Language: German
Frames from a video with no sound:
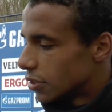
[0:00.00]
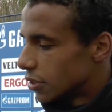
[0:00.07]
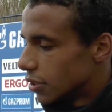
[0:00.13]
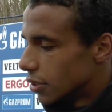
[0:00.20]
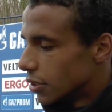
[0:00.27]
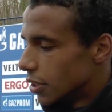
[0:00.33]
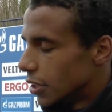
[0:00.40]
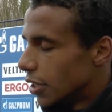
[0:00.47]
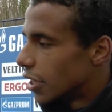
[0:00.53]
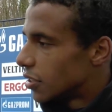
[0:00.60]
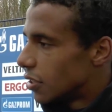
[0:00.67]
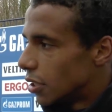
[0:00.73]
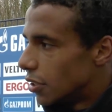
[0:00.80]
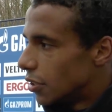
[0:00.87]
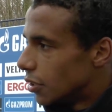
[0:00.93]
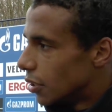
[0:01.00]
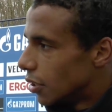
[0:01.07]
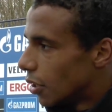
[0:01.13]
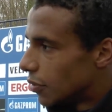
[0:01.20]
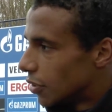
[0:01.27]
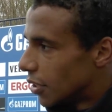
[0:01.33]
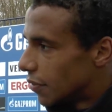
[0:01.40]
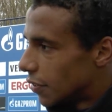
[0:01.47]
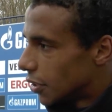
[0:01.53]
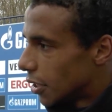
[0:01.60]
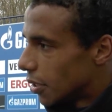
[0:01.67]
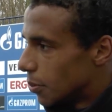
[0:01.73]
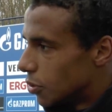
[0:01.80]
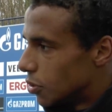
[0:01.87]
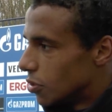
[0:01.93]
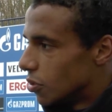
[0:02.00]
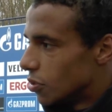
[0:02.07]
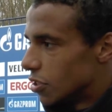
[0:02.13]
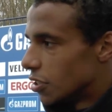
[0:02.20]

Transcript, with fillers: äh, in erster Linie auf der Innenverteidigerposition